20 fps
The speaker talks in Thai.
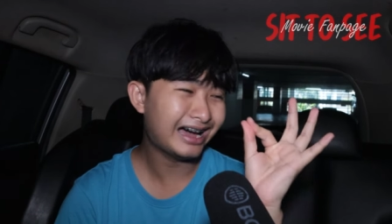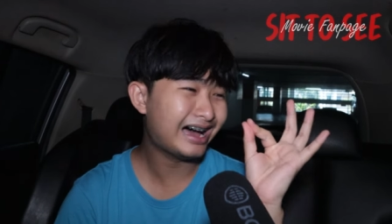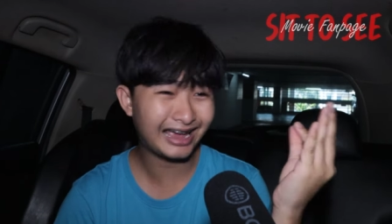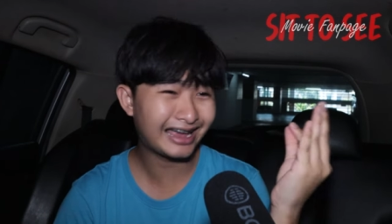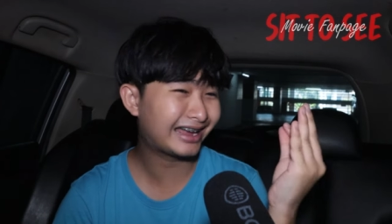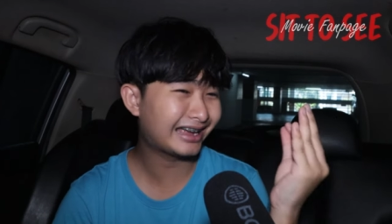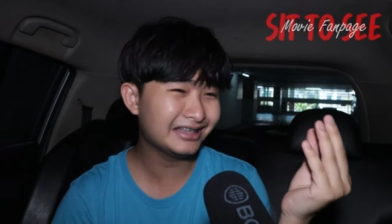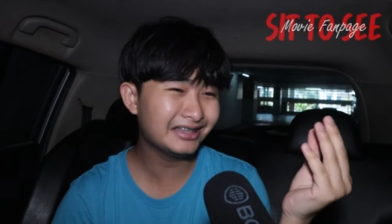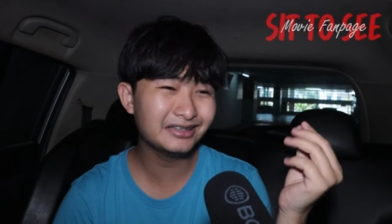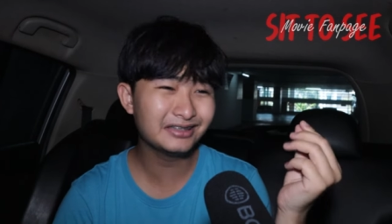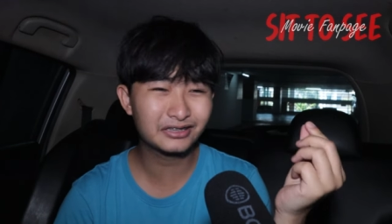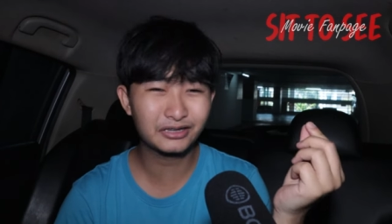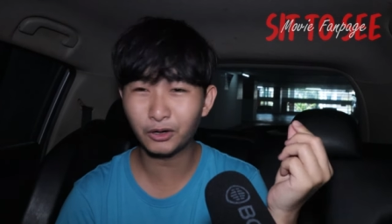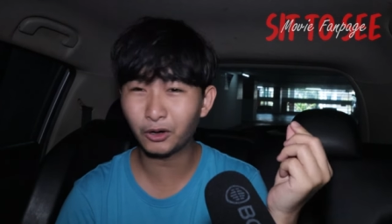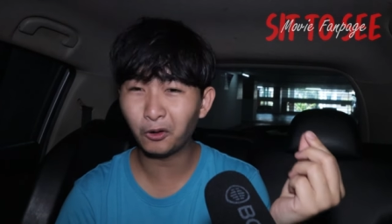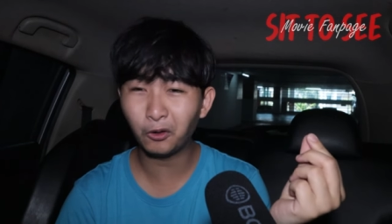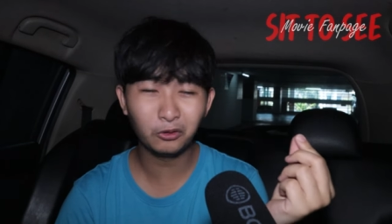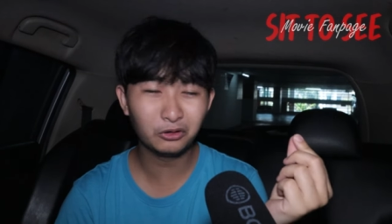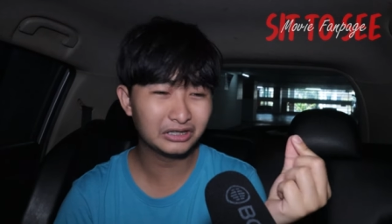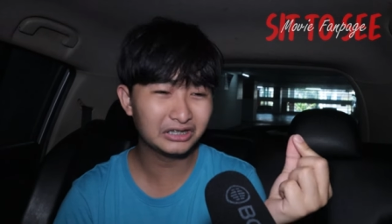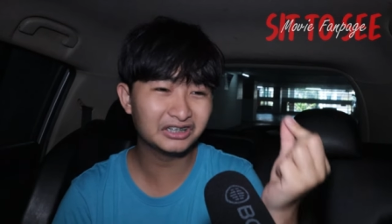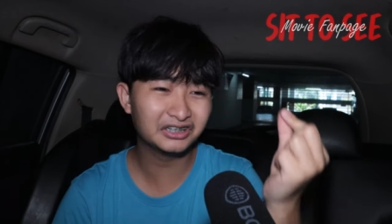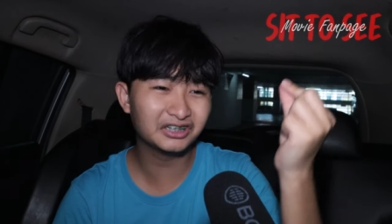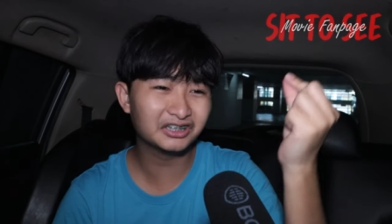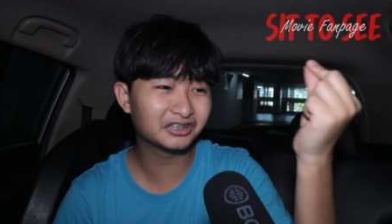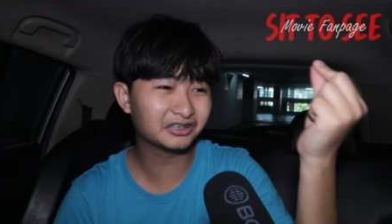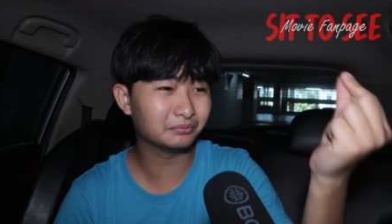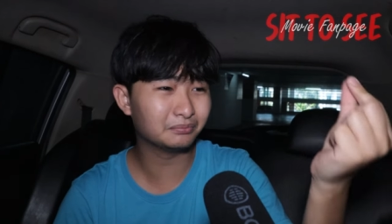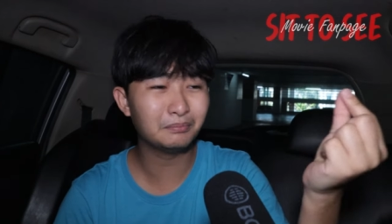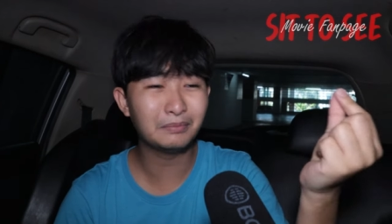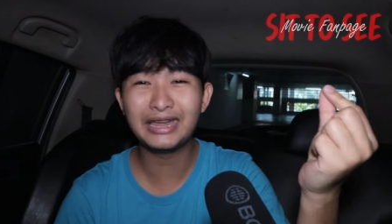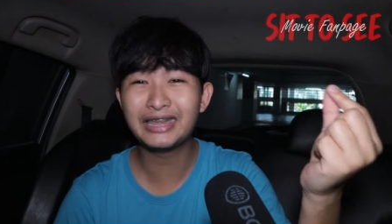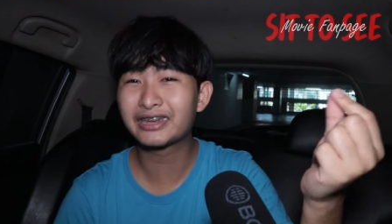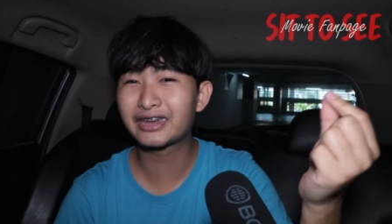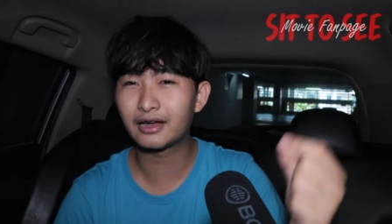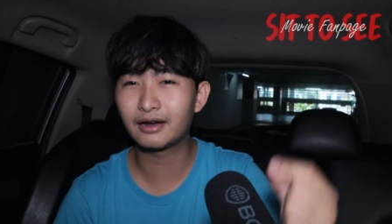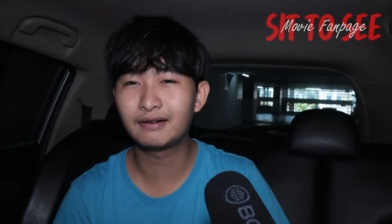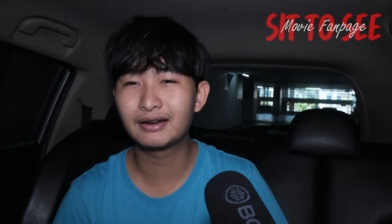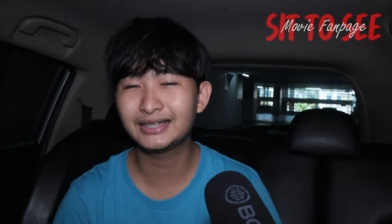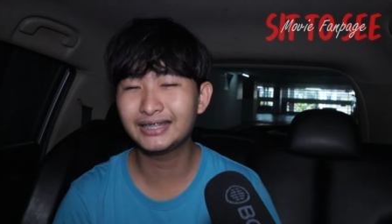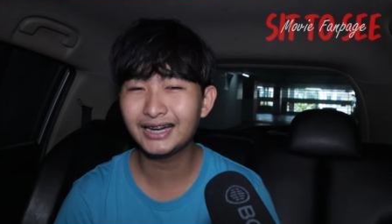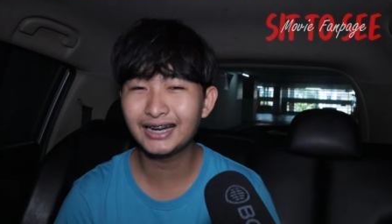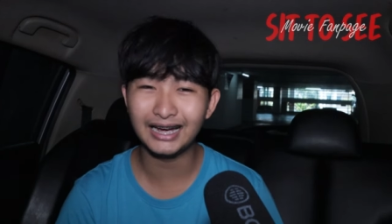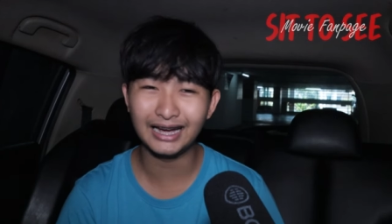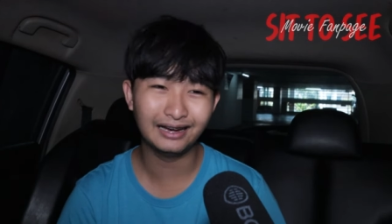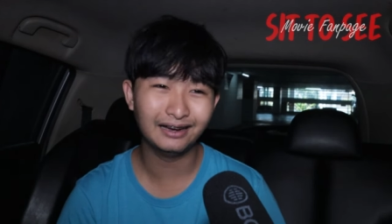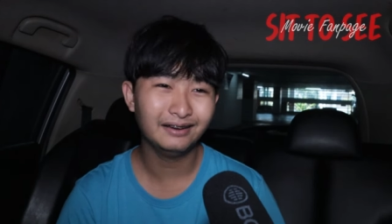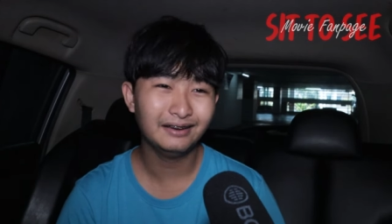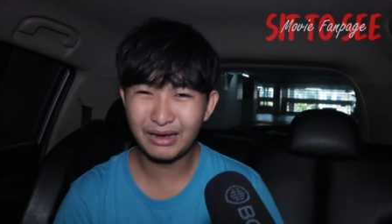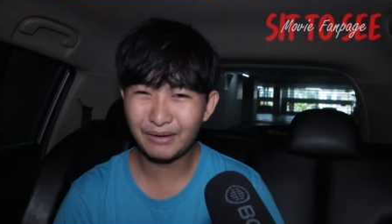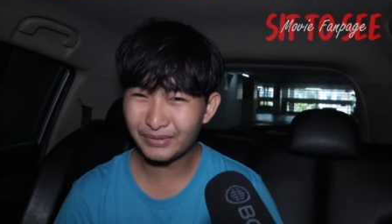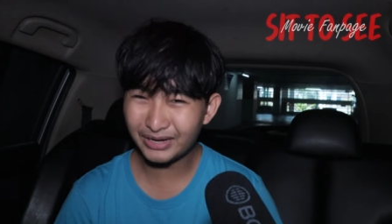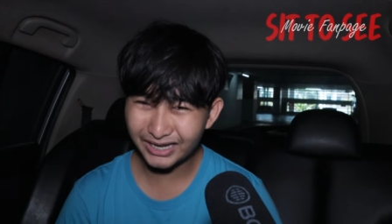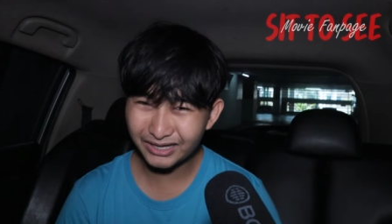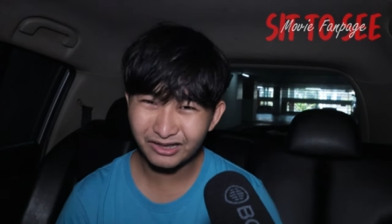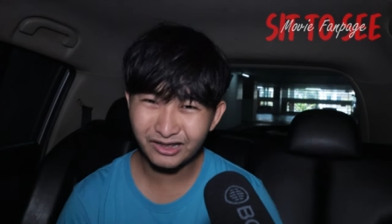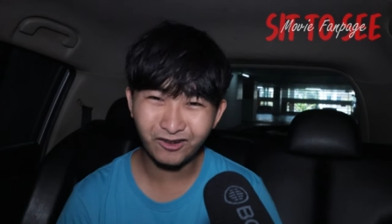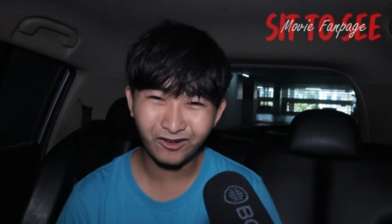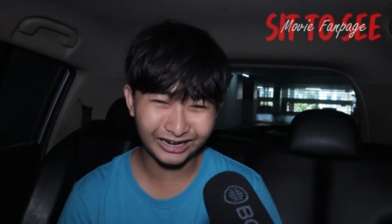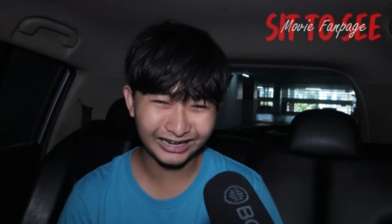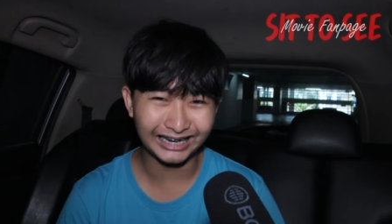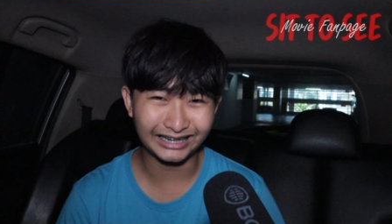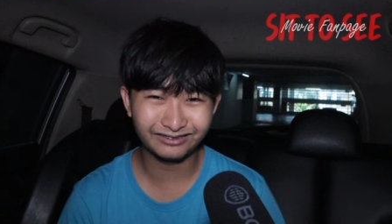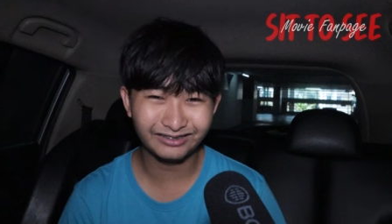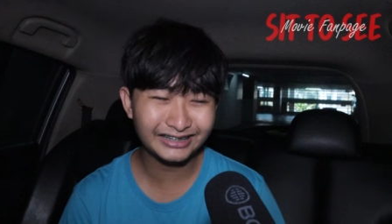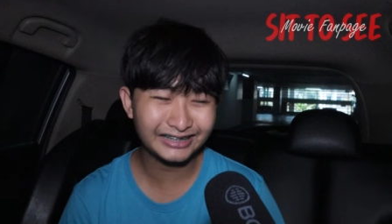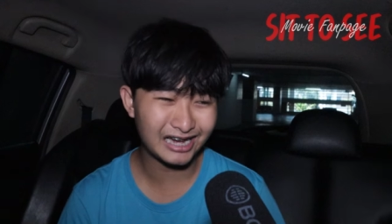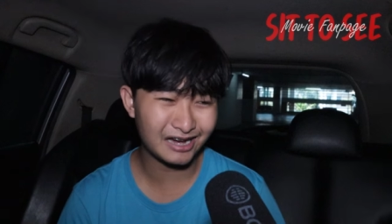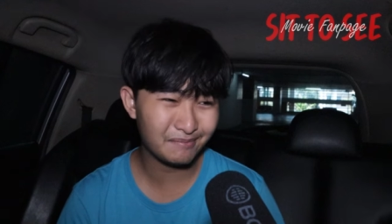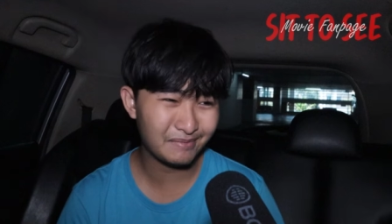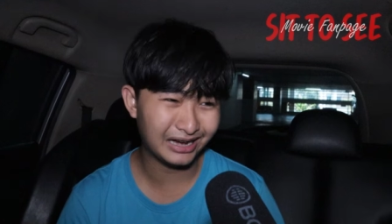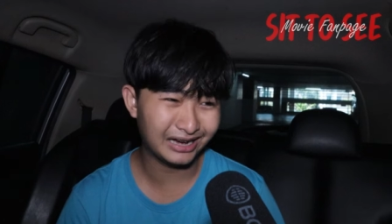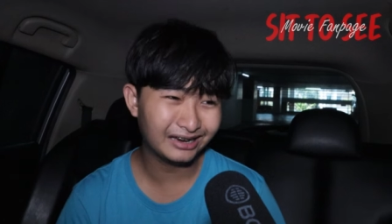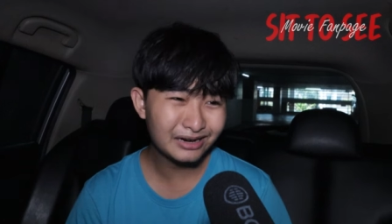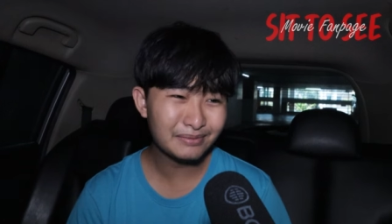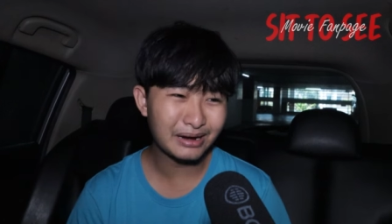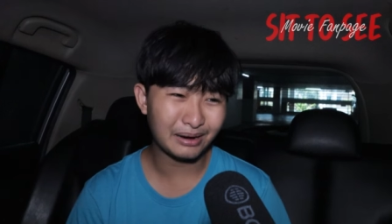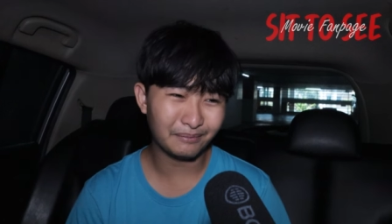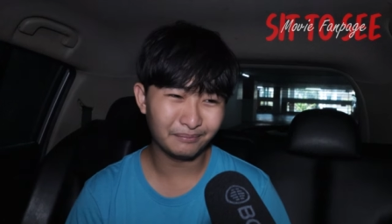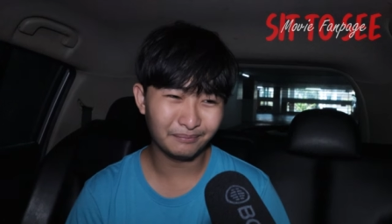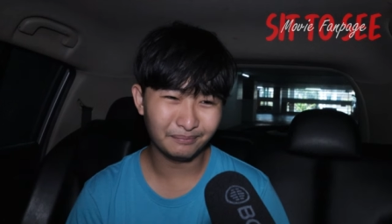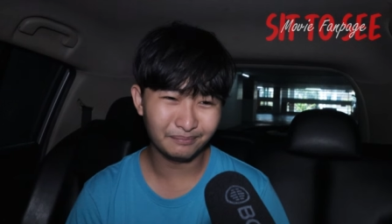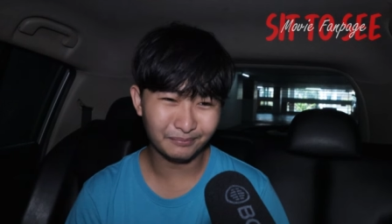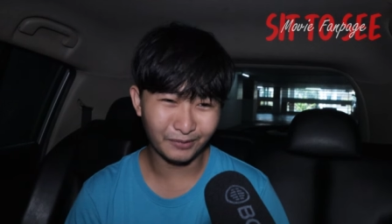I can tell this is main character อะแม่งไม่ใช่ตัวละครหลักด้วยซ้ำอะคือแบบ